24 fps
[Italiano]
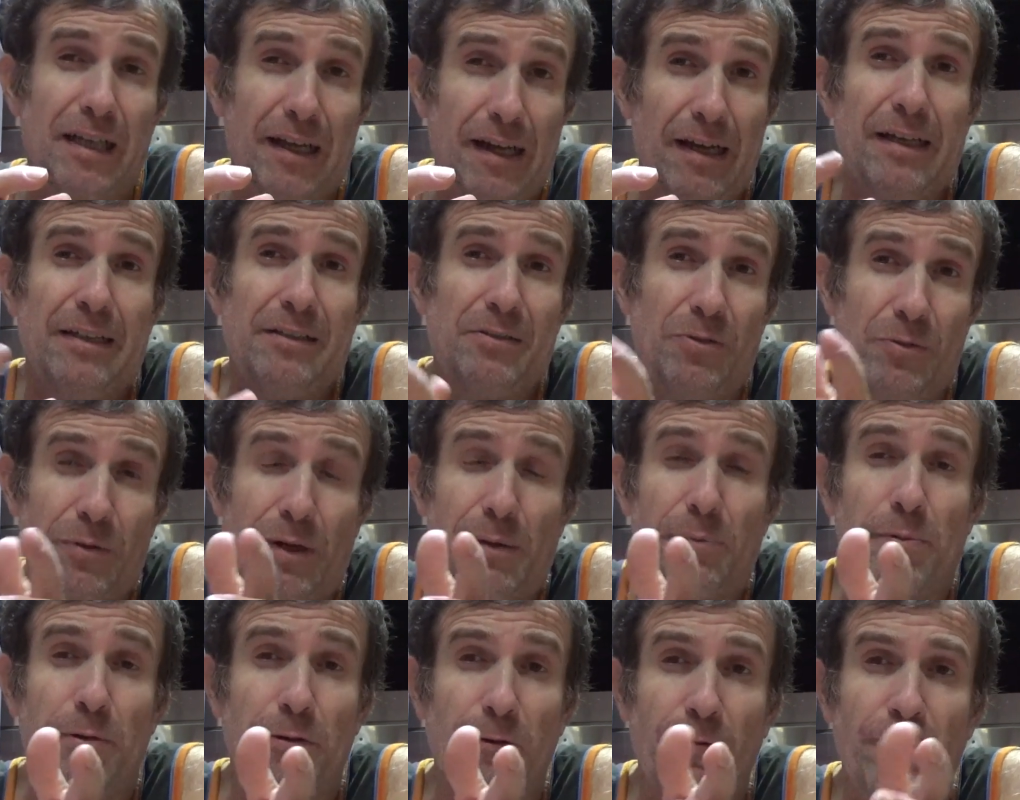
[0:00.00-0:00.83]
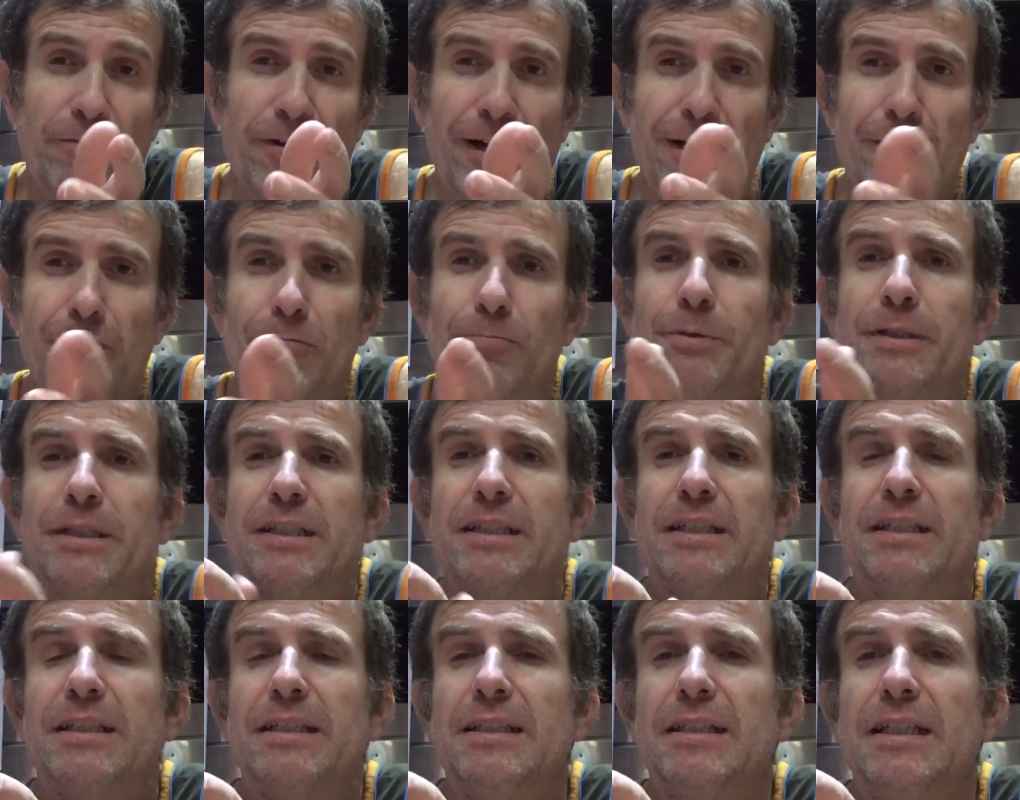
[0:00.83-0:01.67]
eh, e dovrebbero farlo
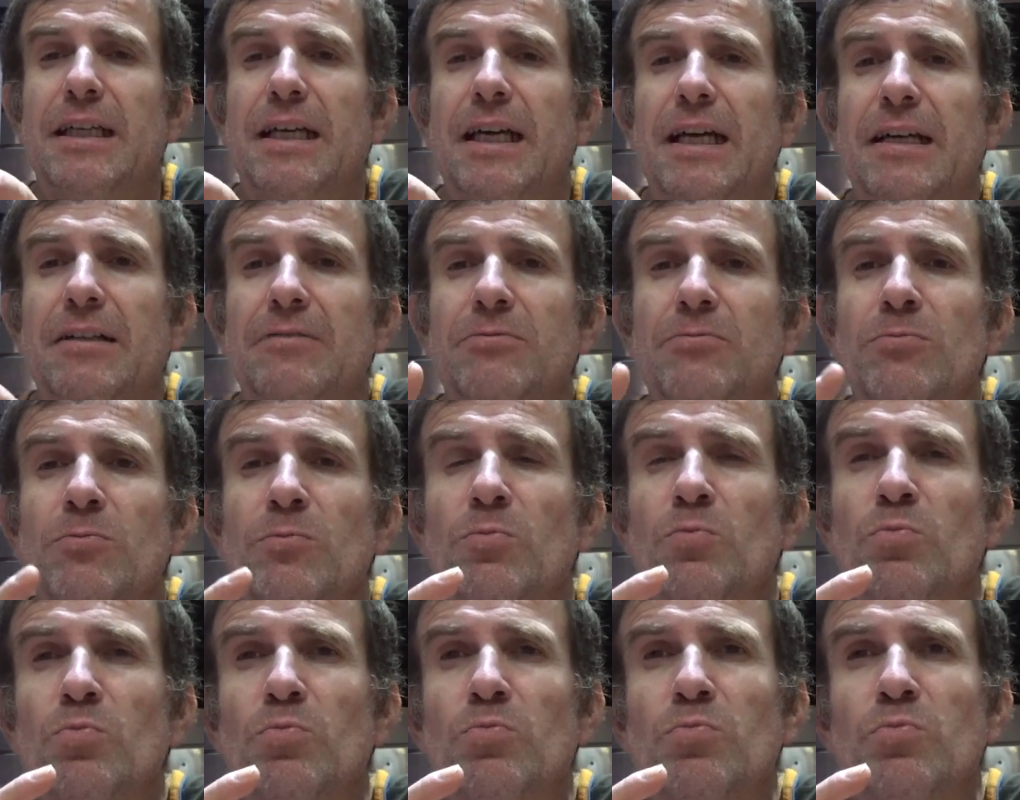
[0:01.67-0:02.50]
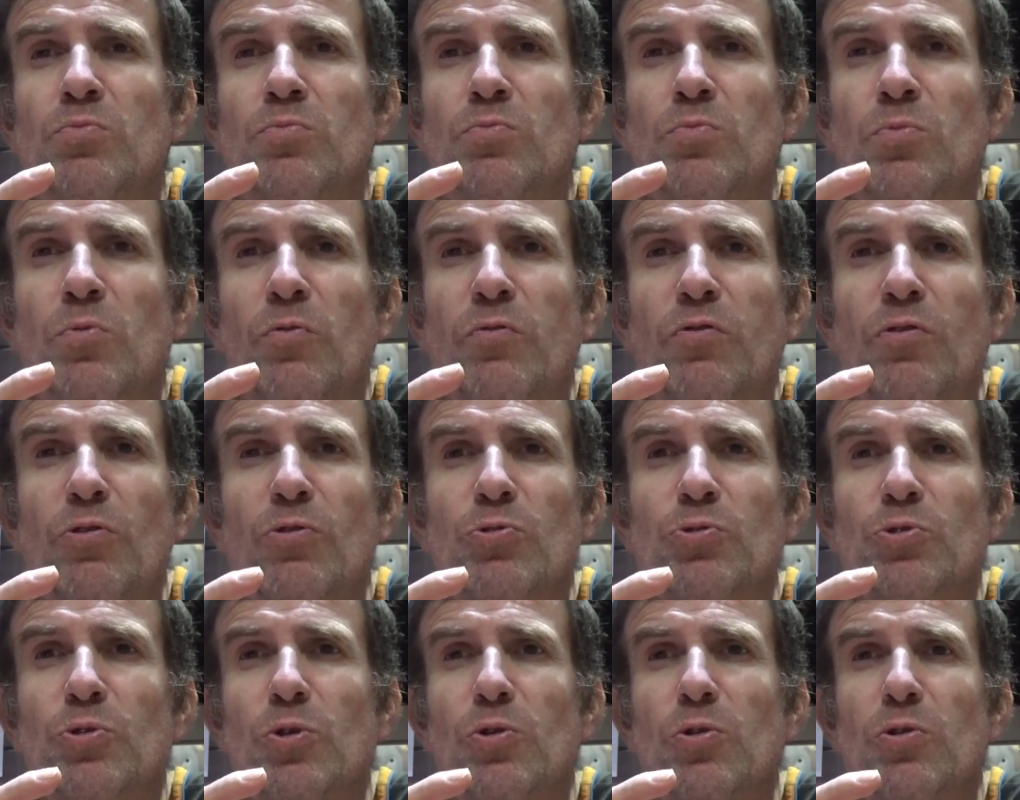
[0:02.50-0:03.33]
perché è un
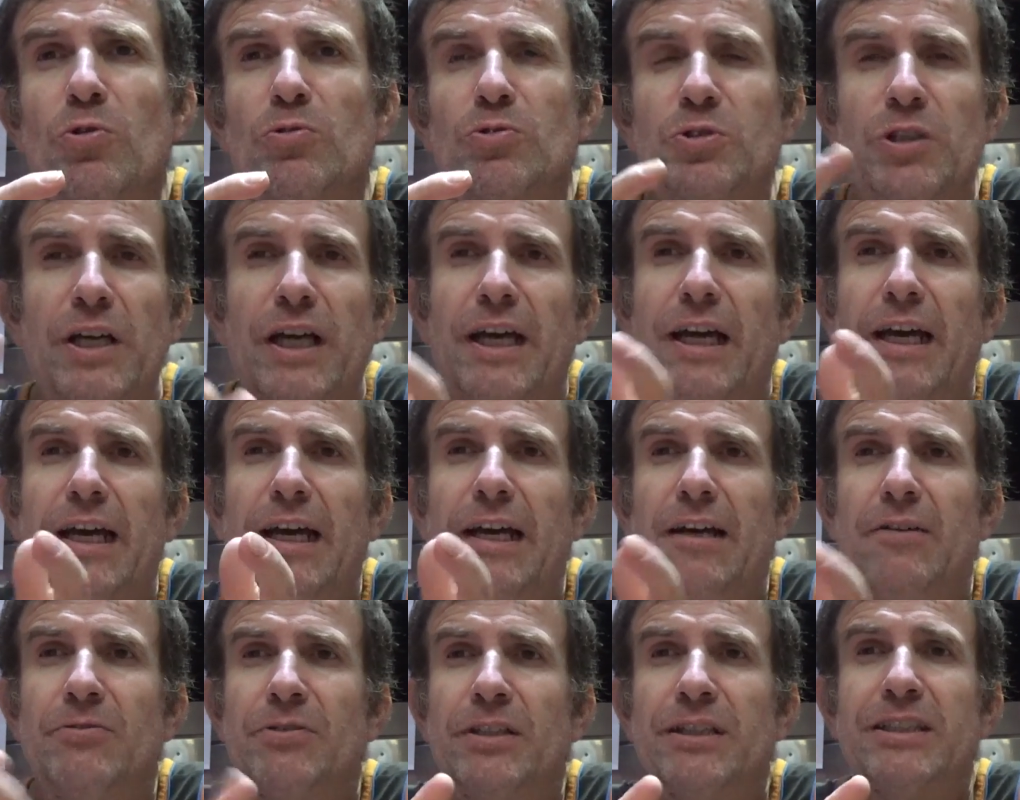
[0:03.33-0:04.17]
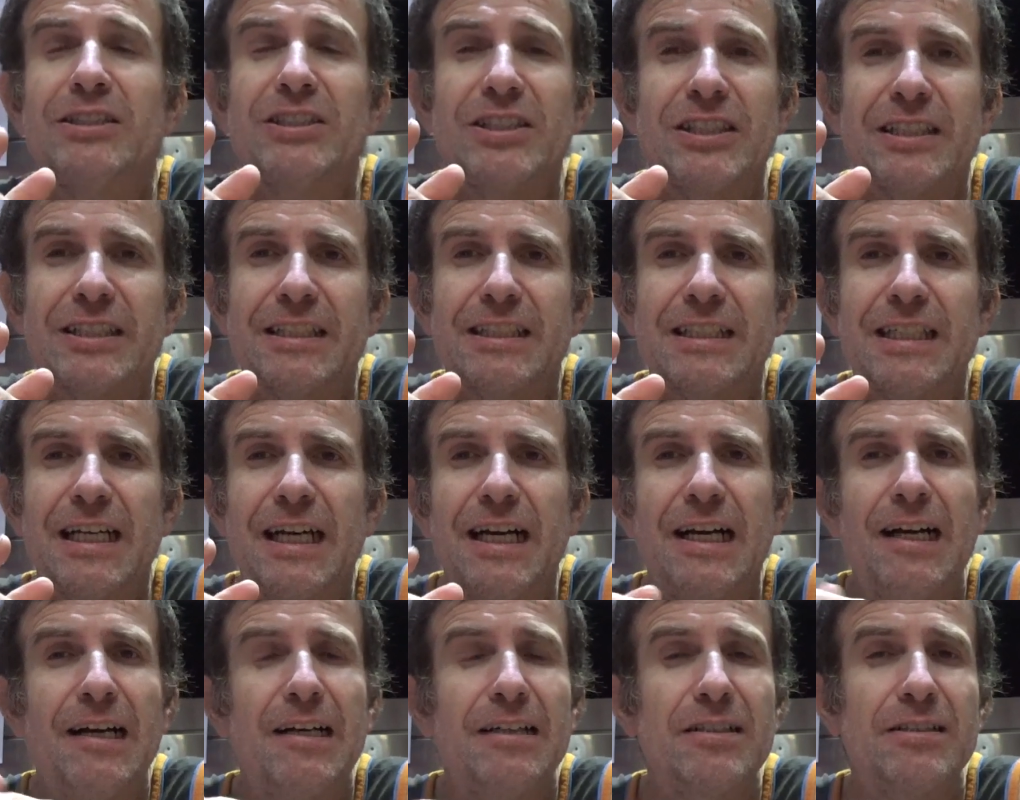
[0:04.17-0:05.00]
fondo, cioè è una
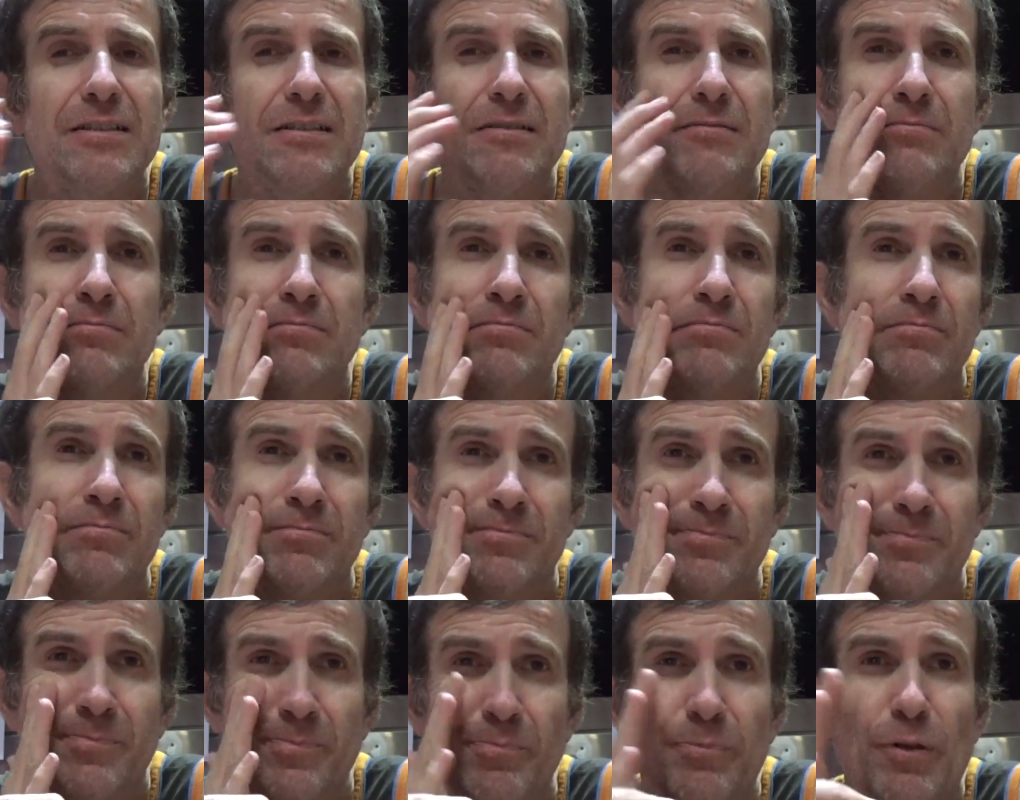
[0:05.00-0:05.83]
ricerca mh, ehm,